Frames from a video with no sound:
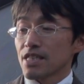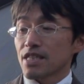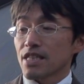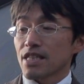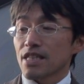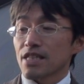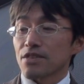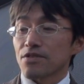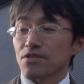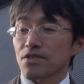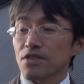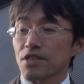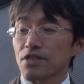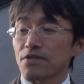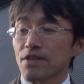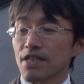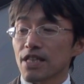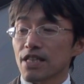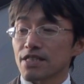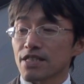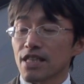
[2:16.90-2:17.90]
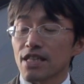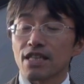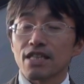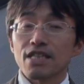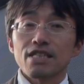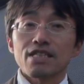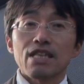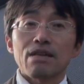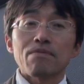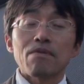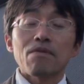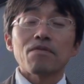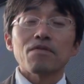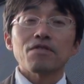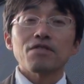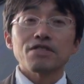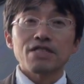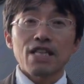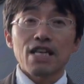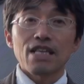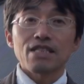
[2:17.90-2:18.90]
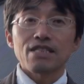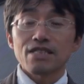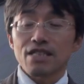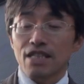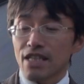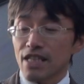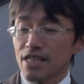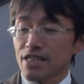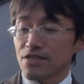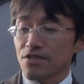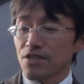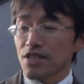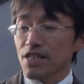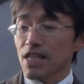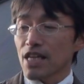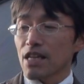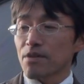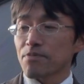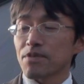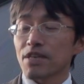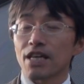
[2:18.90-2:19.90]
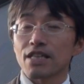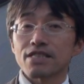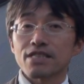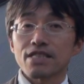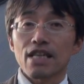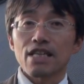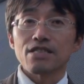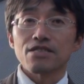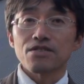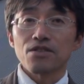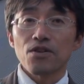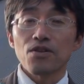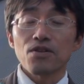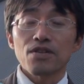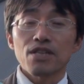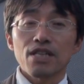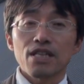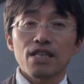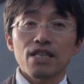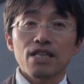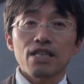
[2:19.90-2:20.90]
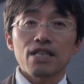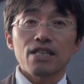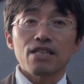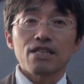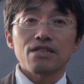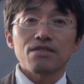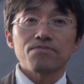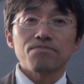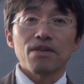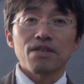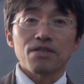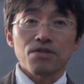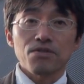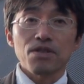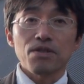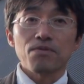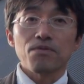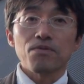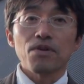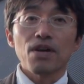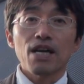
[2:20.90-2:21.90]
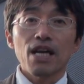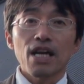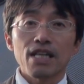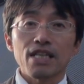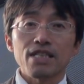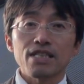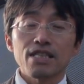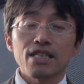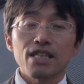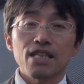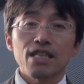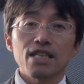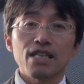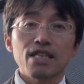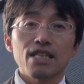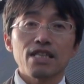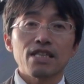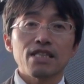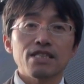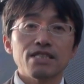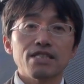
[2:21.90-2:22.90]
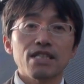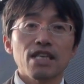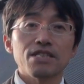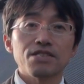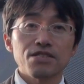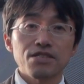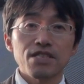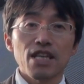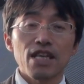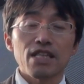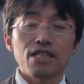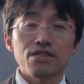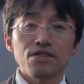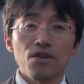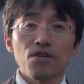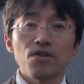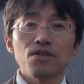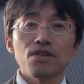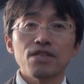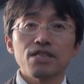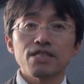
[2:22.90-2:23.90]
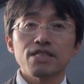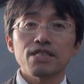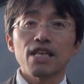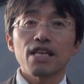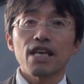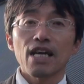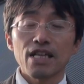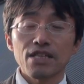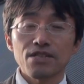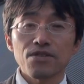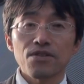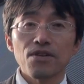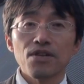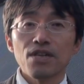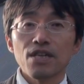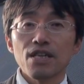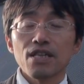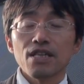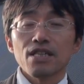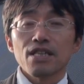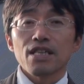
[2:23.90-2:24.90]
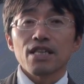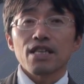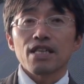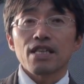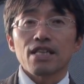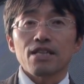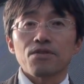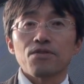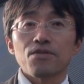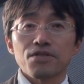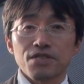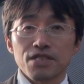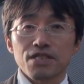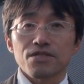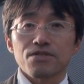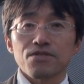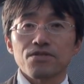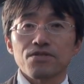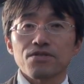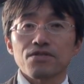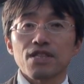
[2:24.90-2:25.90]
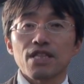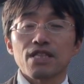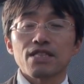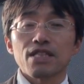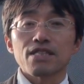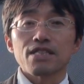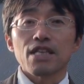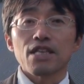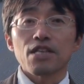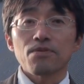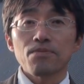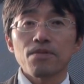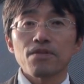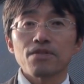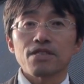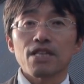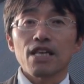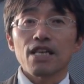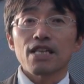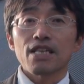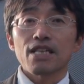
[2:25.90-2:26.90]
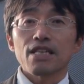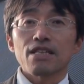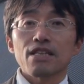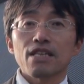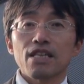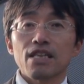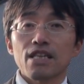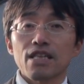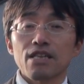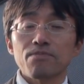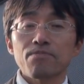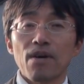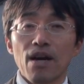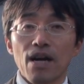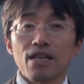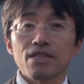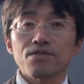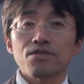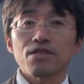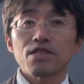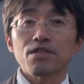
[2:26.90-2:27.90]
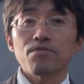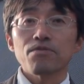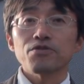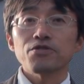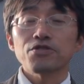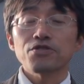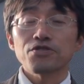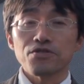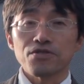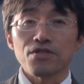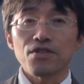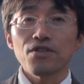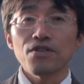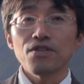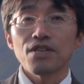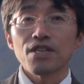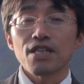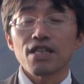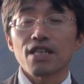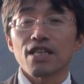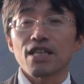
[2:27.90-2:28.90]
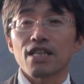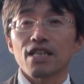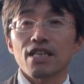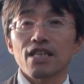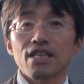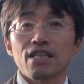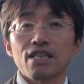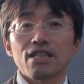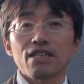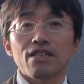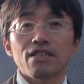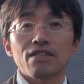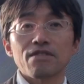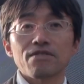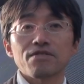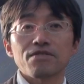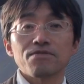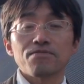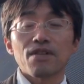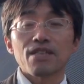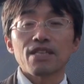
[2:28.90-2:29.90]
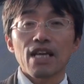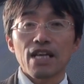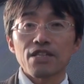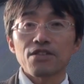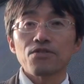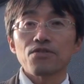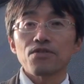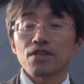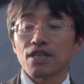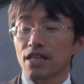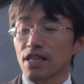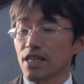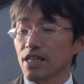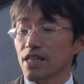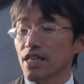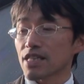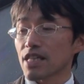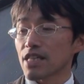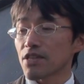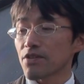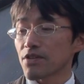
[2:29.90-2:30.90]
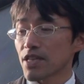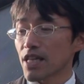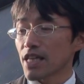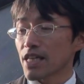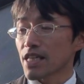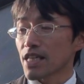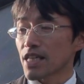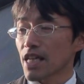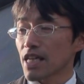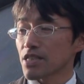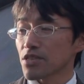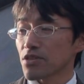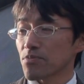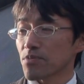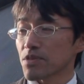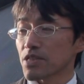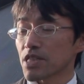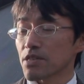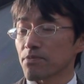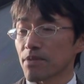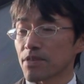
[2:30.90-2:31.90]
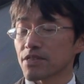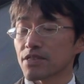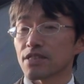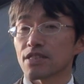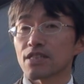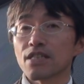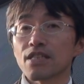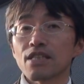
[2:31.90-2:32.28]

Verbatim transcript: えこの日はですね山本さん、えそれから宮地さんの、えまあ、とても若い、え30代の前半の、え講師ということなんですけども大変、え今とっても旬の、え話題の、え方ではないかなと思ってます、